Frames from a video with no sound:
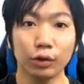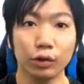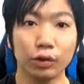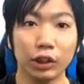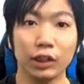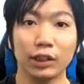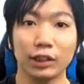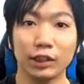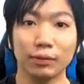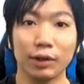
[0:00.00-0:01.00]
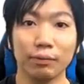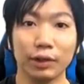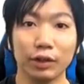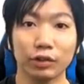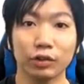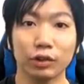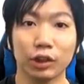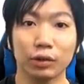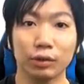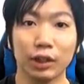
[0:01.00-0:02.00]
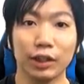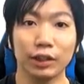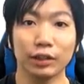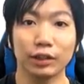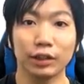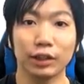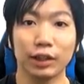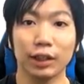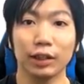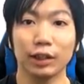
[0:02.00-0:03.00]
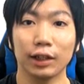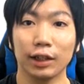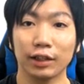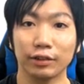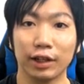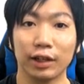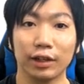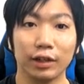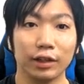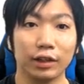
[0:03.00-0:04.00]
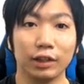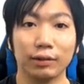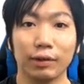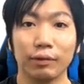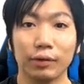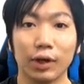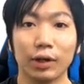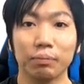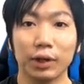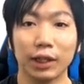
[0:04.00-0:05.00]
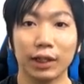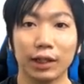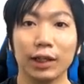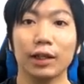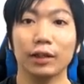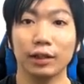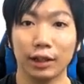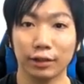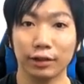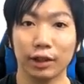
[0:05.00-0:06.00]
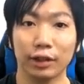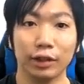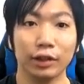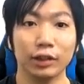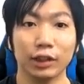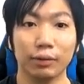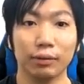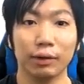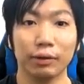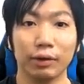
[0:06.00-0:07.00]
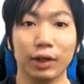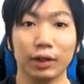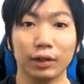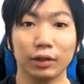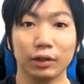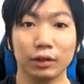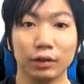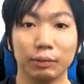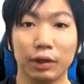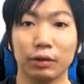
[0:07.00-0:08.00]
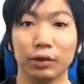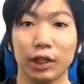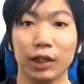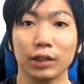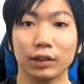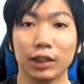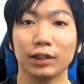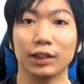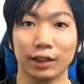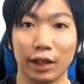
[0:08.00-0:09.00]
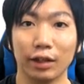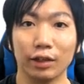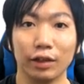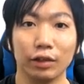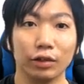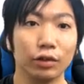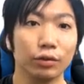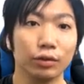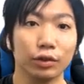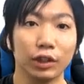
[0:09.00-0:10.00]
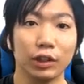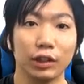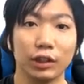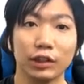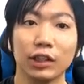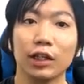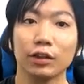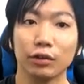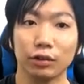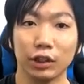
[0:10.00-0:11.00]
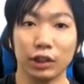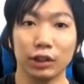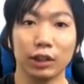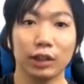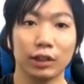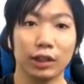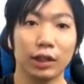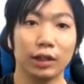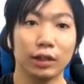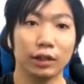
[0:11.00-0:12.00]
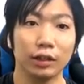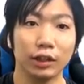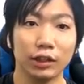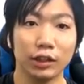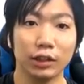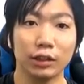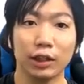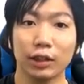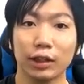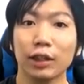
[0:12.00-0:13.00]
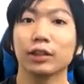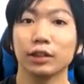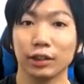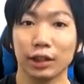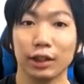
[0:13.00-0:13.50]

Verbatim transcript: このように1番目の商品はスイカで700円、2番目はバナナで200円、3番目はメロンで3000円という風に一覧表になって、1だったらス